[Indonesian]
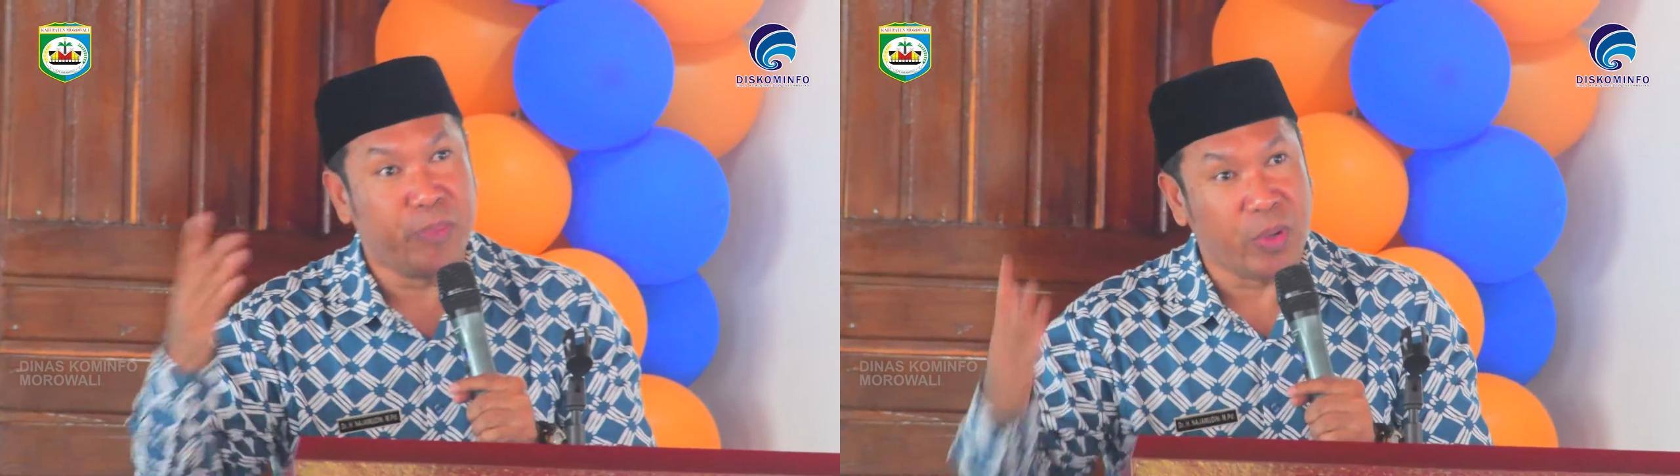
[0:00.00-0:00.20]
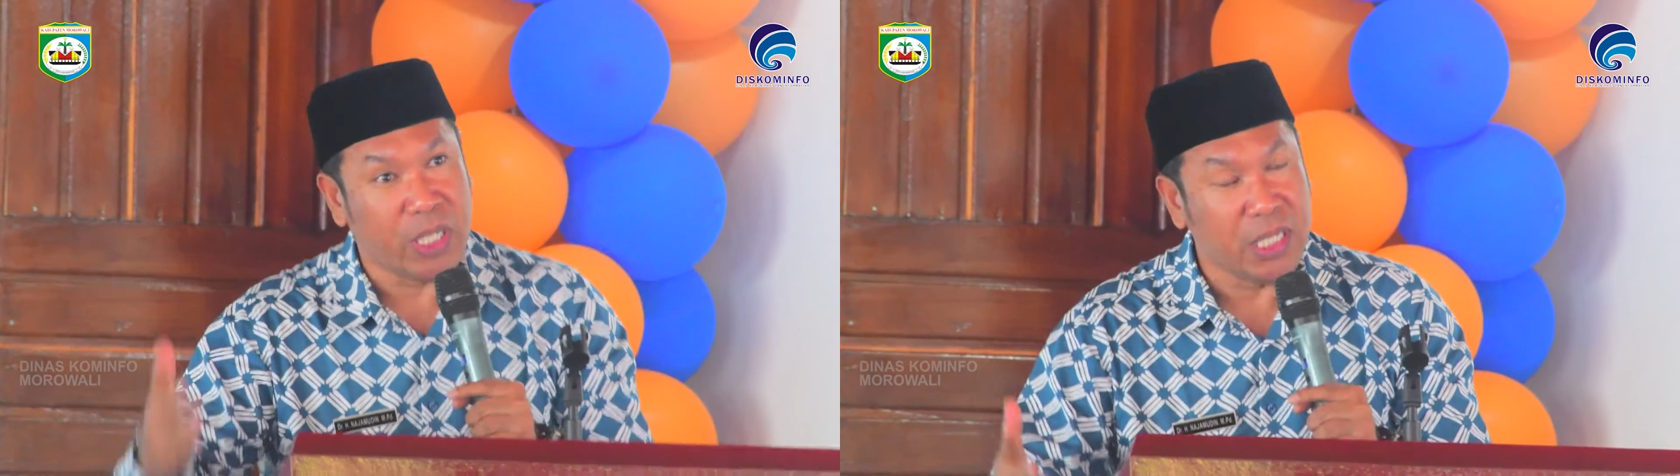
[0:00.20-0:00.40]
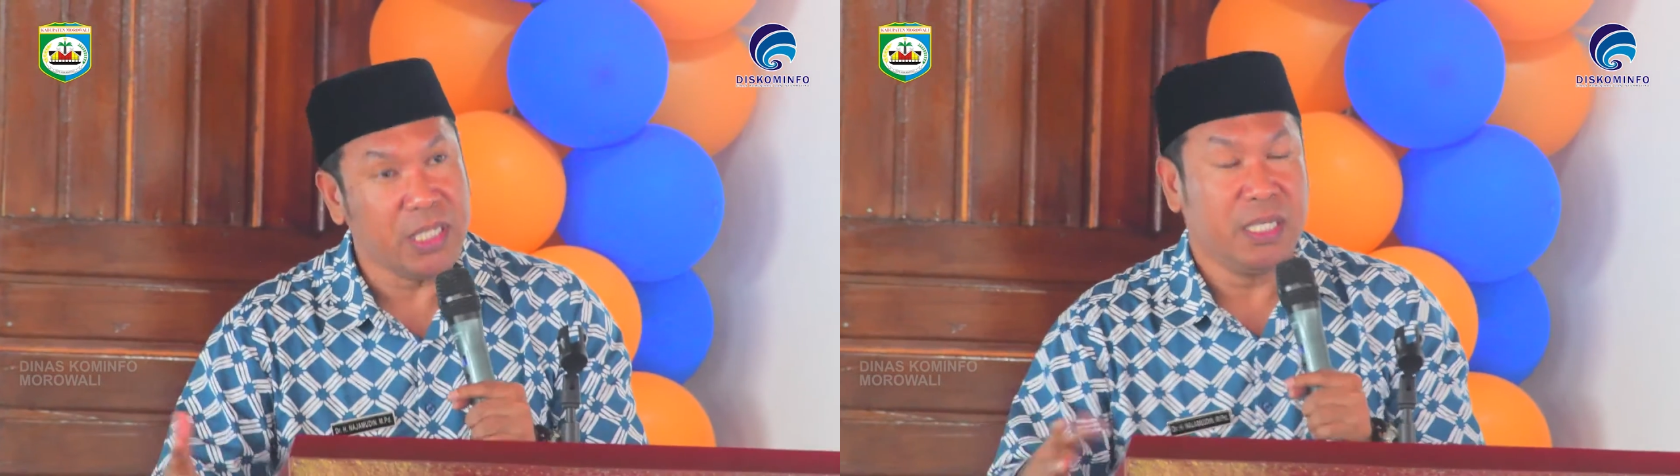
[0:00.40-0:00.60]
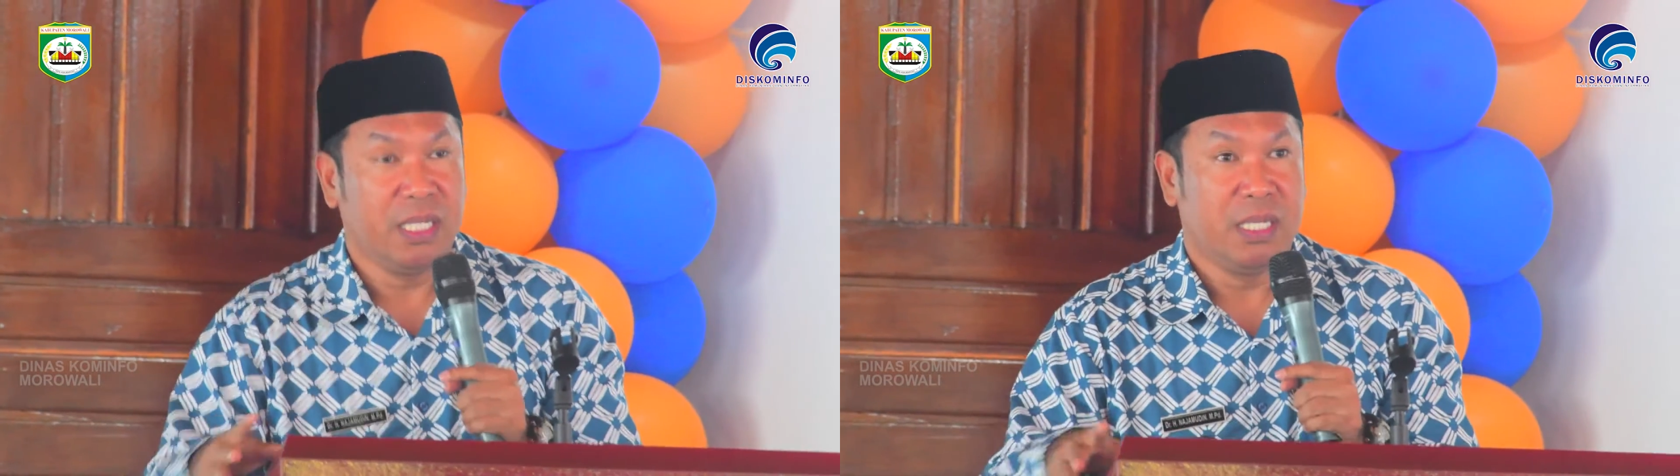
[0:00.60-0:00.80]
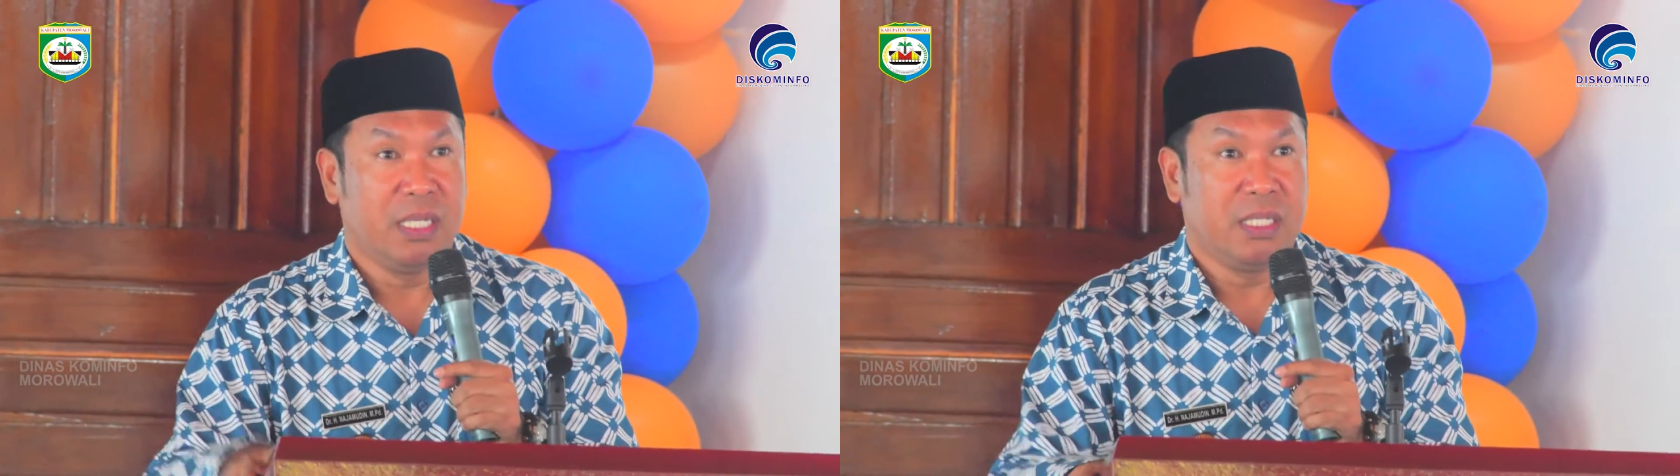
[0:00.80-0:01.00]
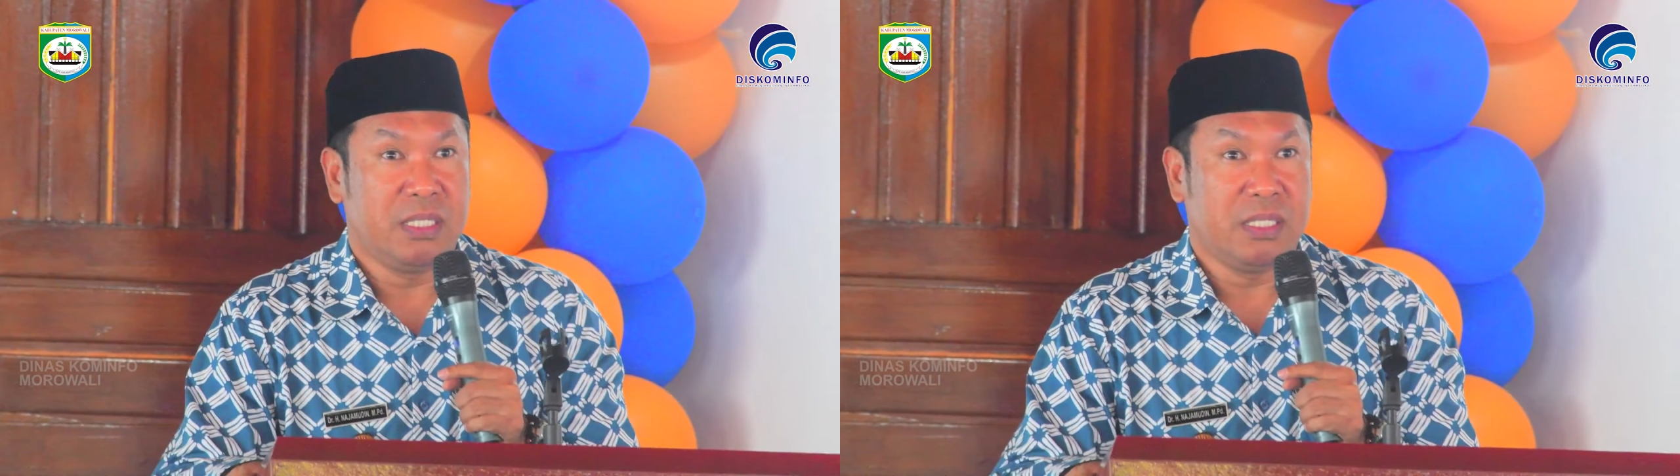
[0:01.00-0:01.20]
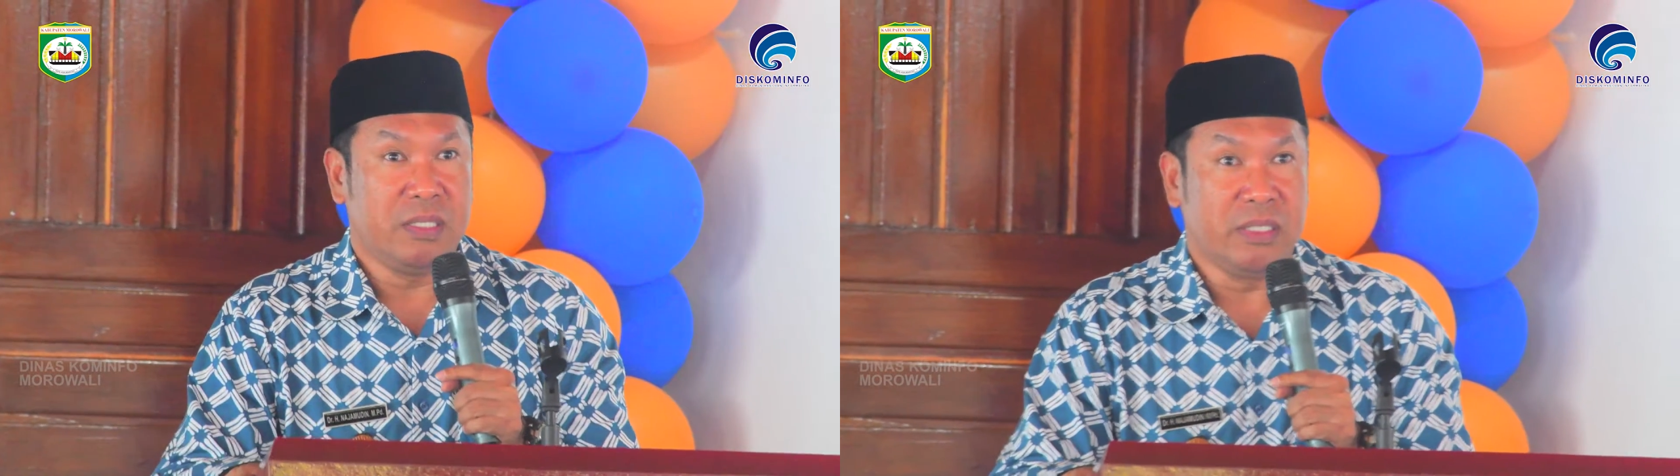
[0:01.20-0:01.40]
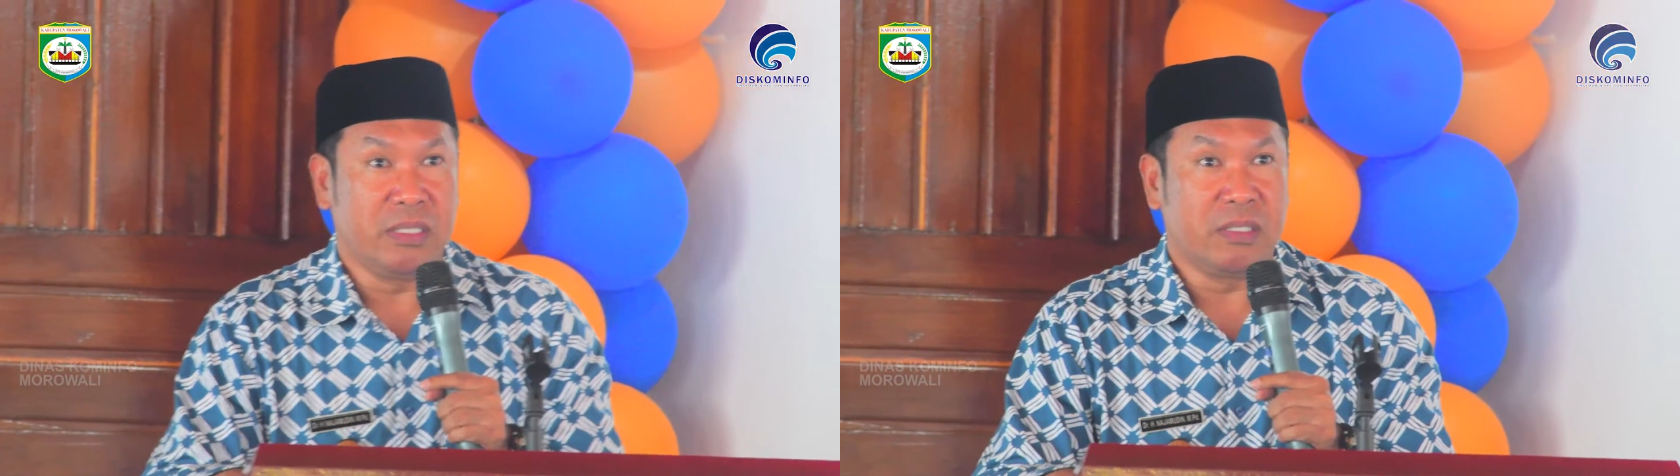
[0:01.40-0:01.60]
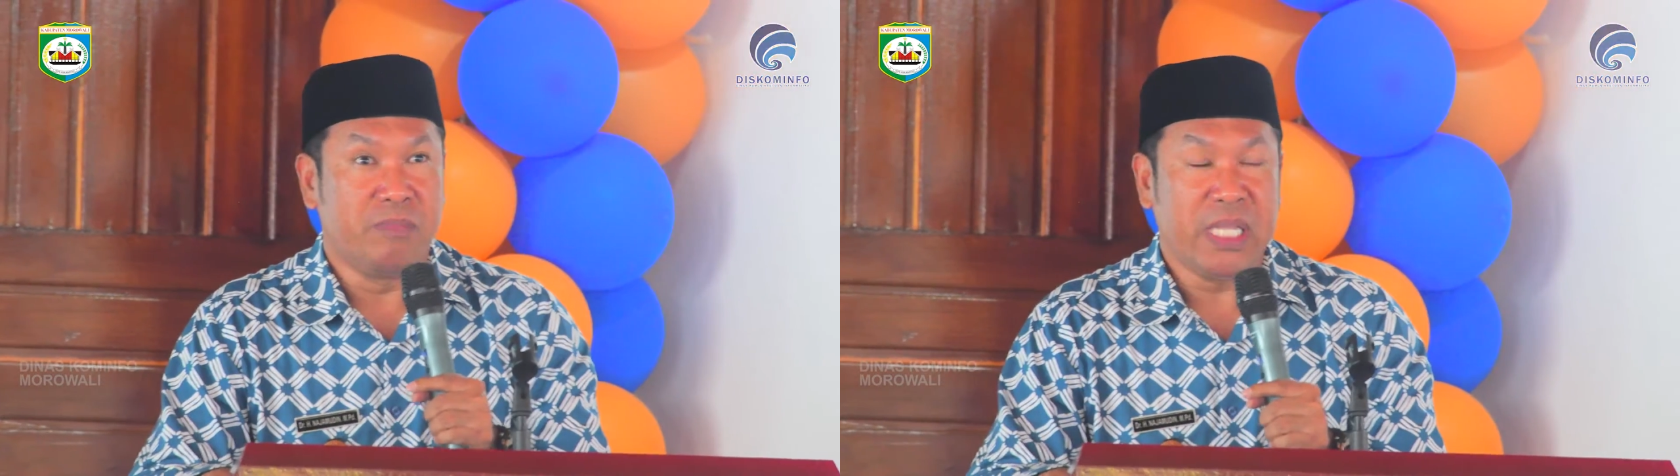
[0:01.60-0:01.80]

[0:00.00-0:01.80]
dan Polri eh, untuk